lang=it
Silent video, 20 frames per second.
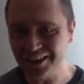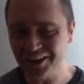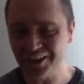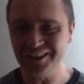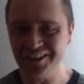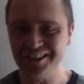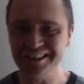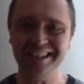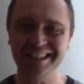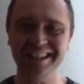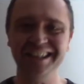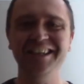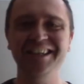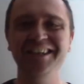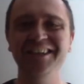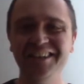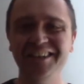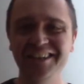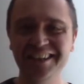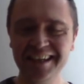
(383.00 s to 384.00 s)

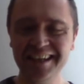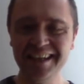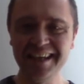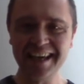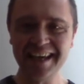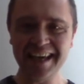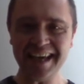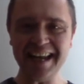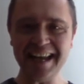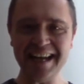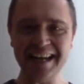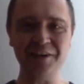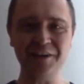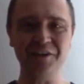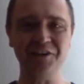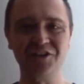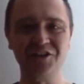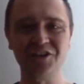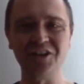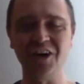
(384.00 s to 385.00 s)
Oddio. E lì
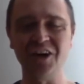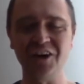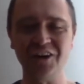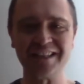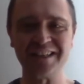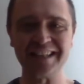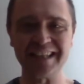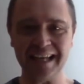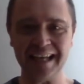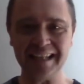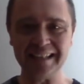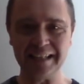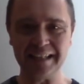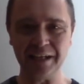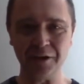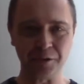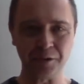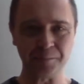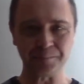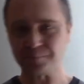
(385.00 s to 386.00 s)
non solo
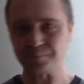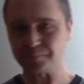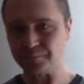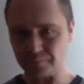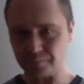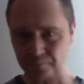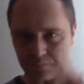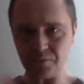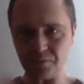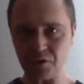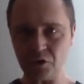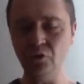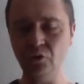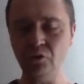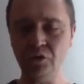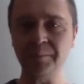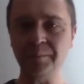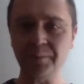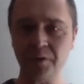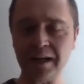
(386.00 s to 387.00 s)
scattano
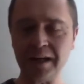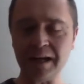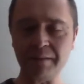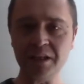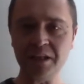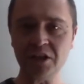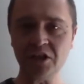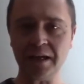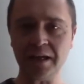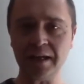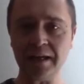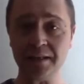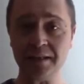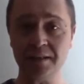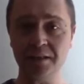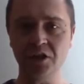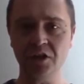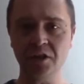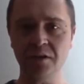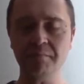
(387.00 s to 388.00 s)
tutti i programmi già
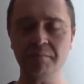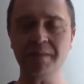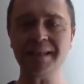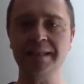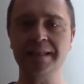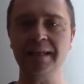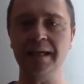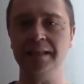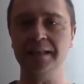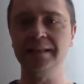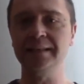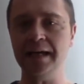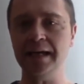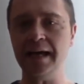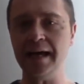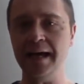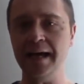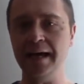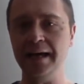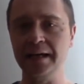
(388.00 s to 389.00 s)
classici, ma
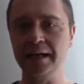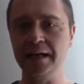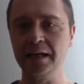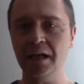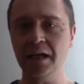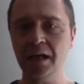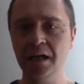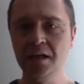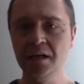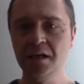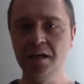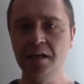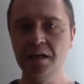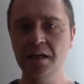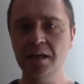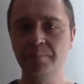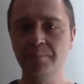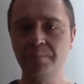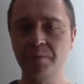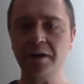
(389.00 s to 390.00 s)
scatta anche
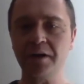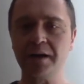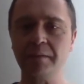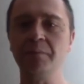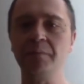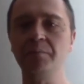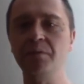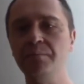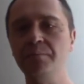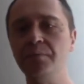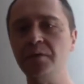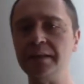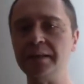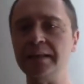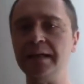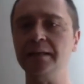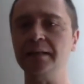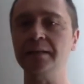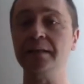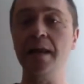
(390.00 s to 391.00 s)
il programma più
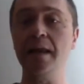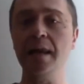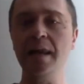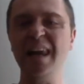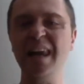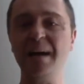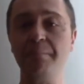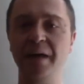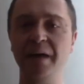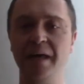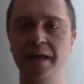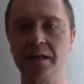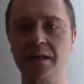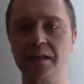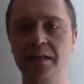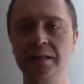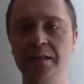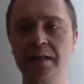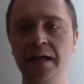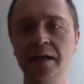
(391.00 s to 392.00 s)
importante, la
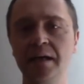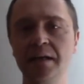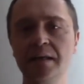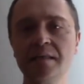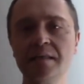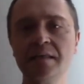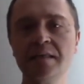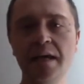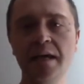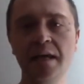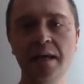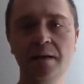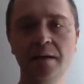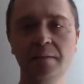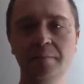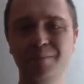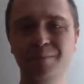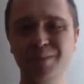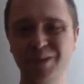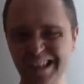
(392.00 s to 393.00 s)
perdita del
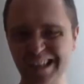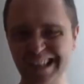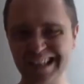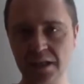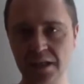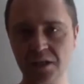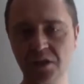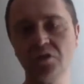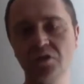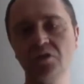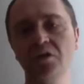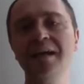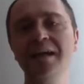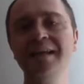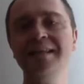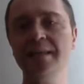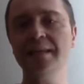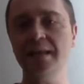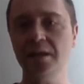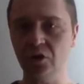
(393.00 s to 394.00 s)
possesso
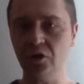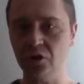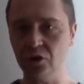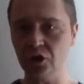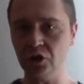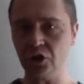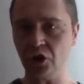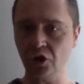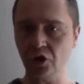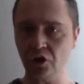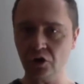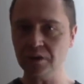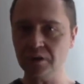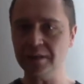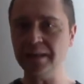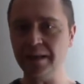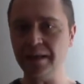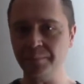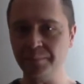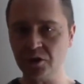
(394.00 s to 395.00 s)
e del controllo
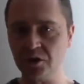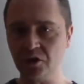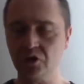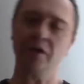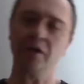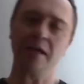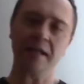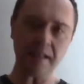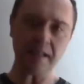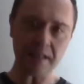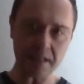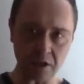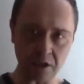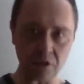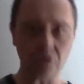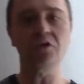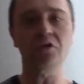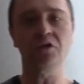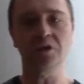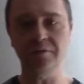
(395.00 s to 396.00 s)
della persona che
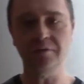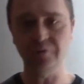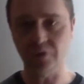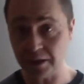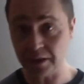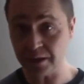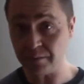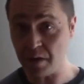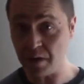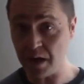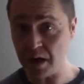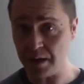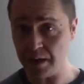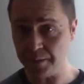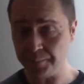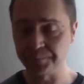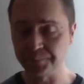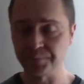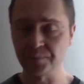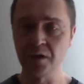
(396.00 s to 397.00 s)
dicono di voler
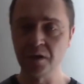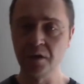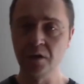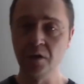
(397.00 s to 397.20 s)
bene.